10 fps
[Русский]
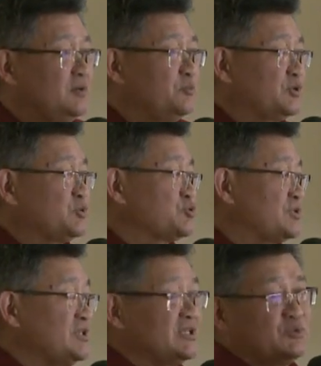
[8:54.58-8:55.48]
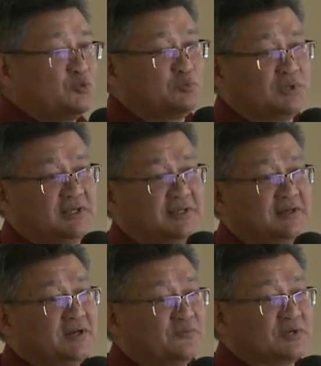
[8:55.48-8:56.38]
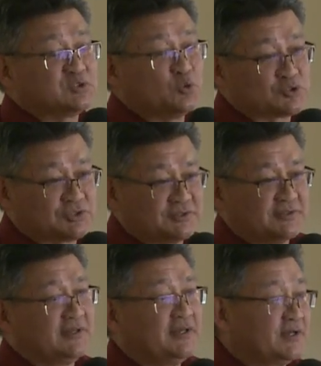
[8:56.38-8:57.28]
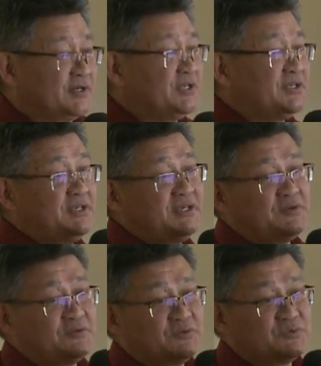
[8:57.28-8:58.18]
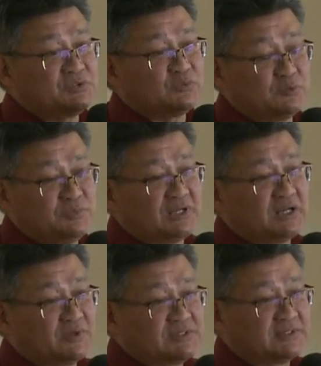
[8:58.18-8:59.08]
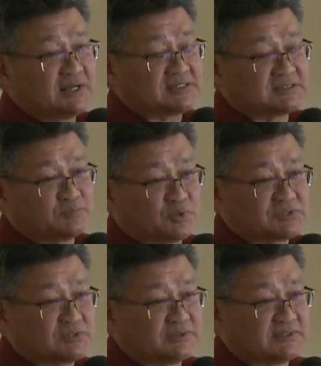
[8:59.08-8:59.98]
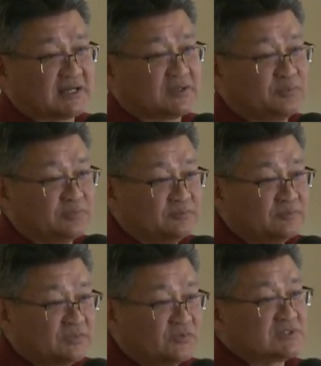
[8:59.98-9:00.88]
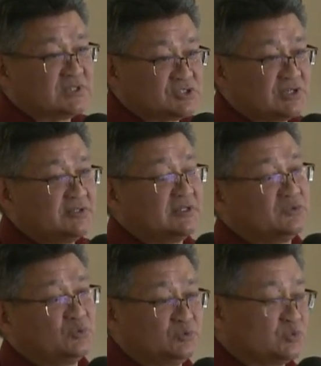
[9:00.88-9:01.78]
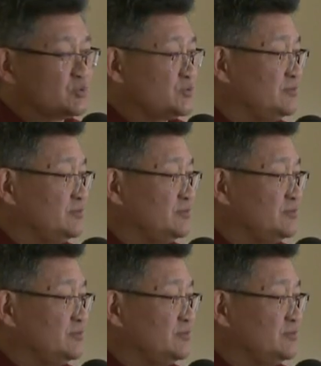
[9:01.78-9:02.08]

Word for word: Потому что на него были возложены грехи всего мира в один раз, просто вот так, возложили на одну душу.